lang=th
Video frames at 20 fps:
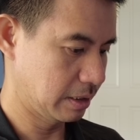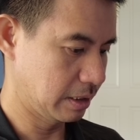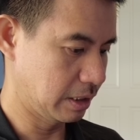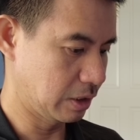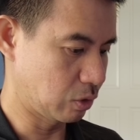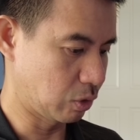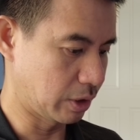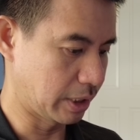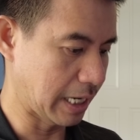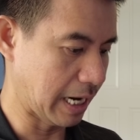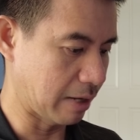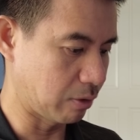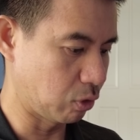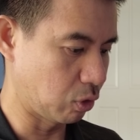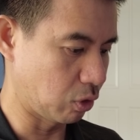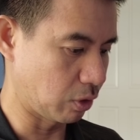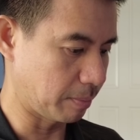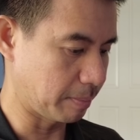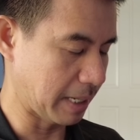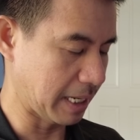นี่คนดาวน์โหล
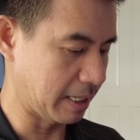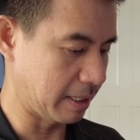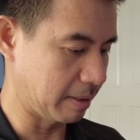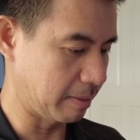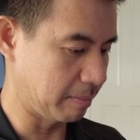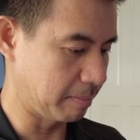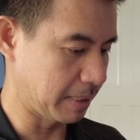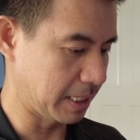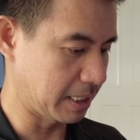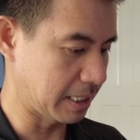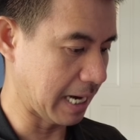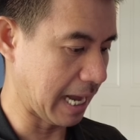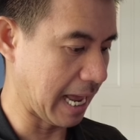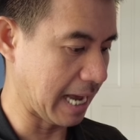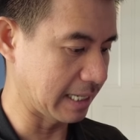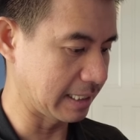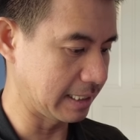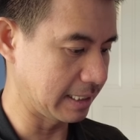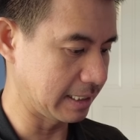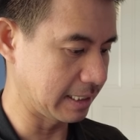ดไปเป็นล้า
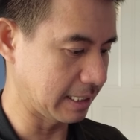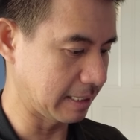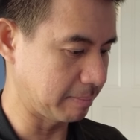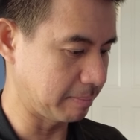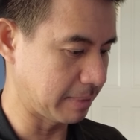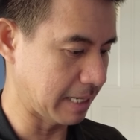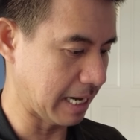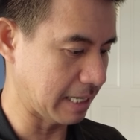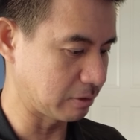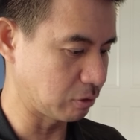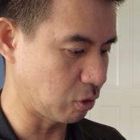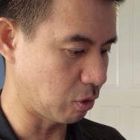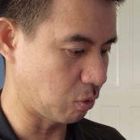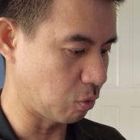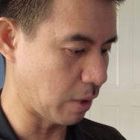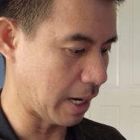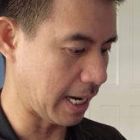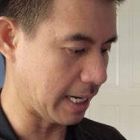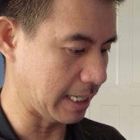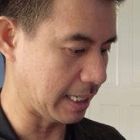นแล้วนะครับล้านก
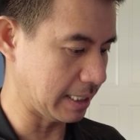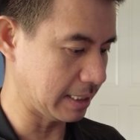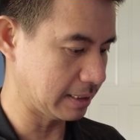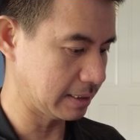ว่าๆแล้